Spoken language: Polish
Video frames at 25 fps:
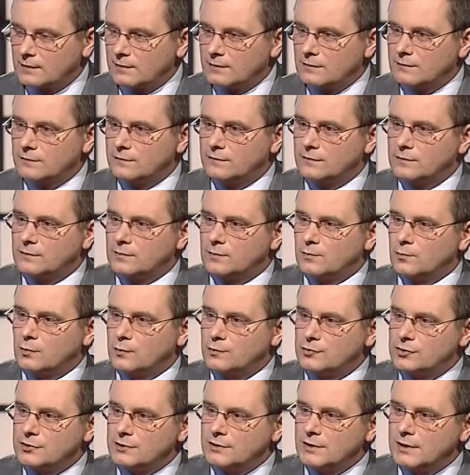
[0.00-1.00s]
yy, w
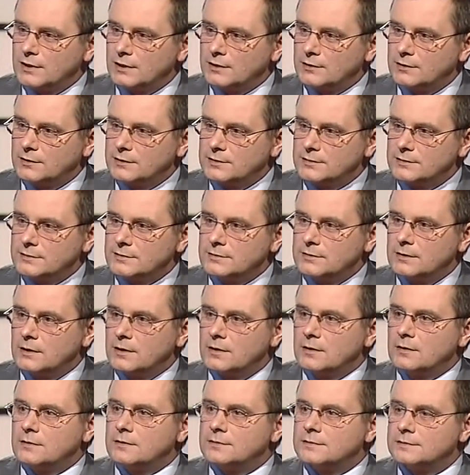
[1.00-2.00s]
poprzedniej
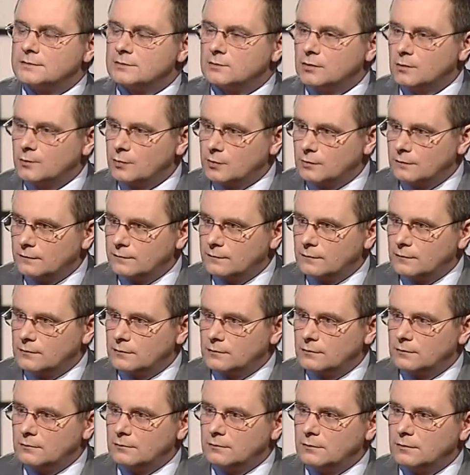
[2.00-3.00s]
kadencji z dobrą
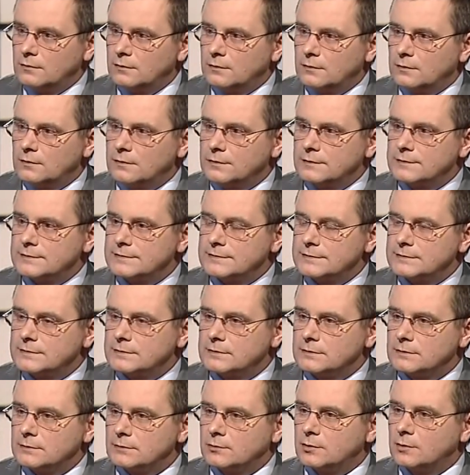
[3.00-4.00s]
wolą, z
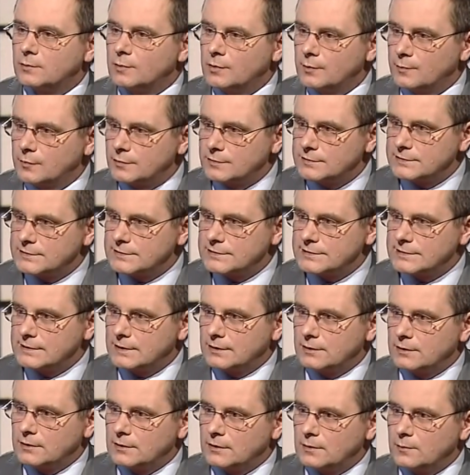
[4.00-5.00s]
dobrym
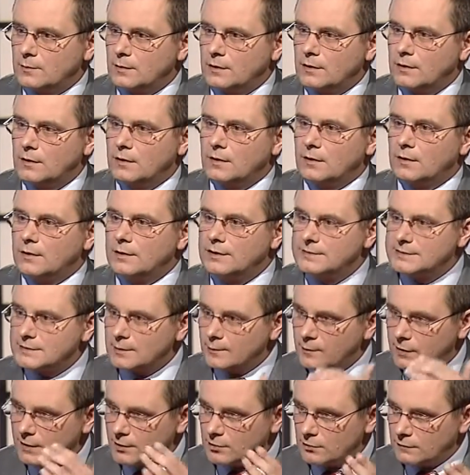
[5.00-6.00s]
rozeznaniem i
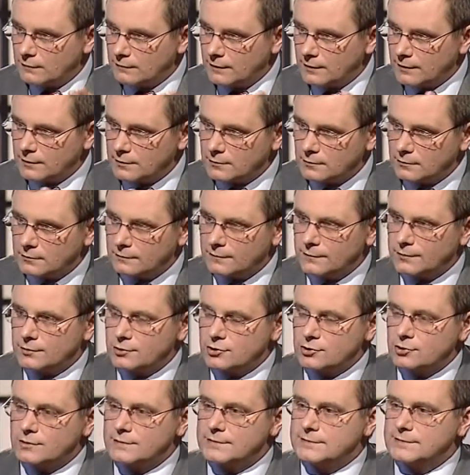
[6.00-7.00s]
zaplanowane do
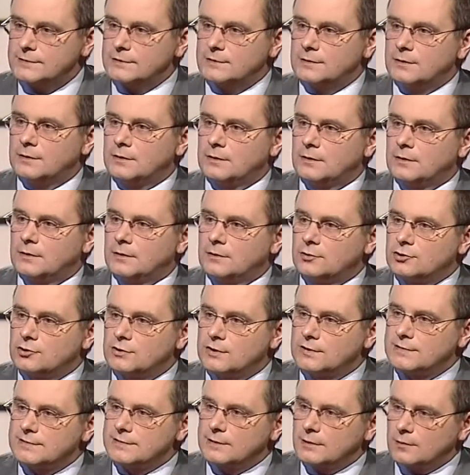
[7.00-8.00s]

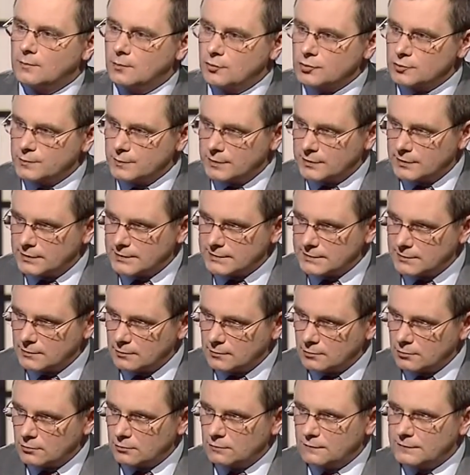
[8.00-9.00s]
2013 bądź
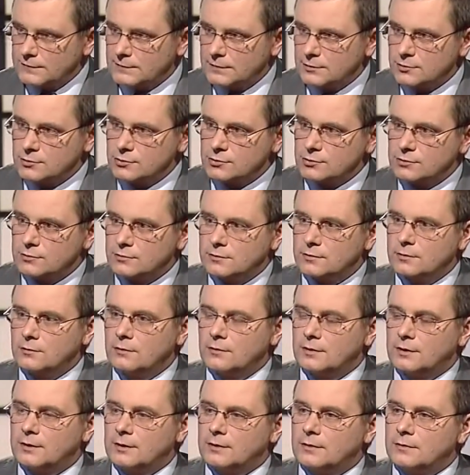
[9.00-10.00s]
2015 roku, w zależności od
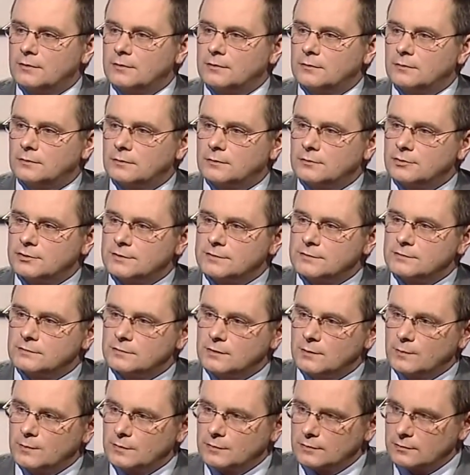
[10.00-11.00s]
tego, jak
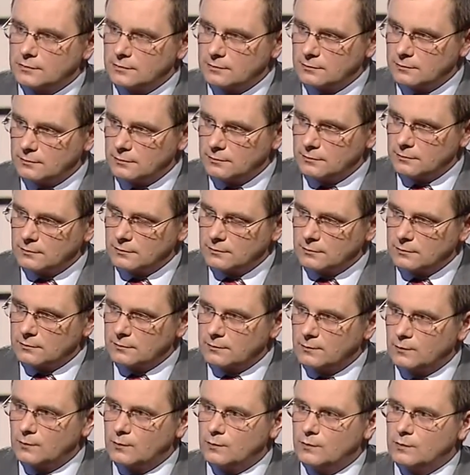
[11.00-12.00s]
szacujemy
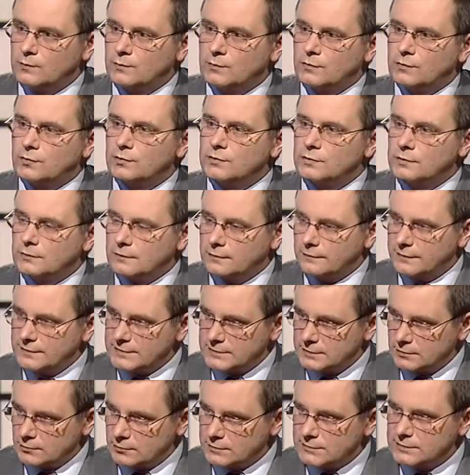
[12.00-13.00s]

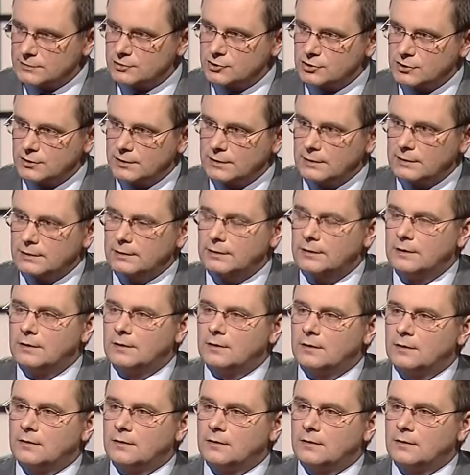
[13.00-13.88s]
kwestię rozliczenia